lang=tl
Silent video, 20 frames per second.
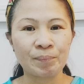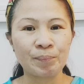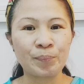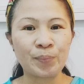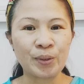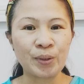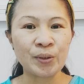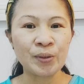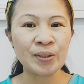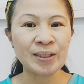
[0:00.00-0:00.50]

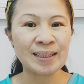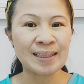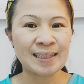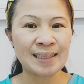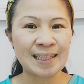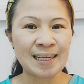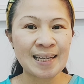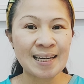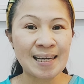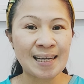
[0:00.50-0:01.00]

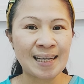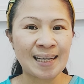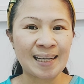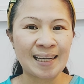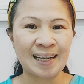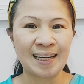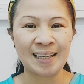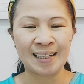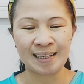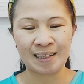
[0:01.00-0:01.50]

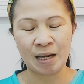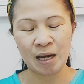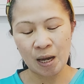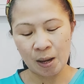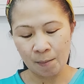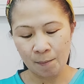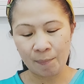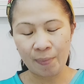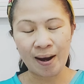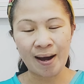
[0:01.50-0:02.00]
beauty
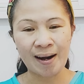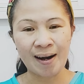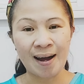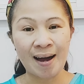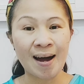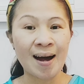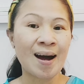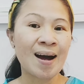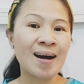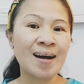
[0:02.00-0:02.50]

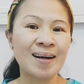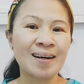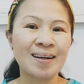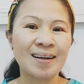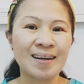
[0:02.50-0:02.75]
para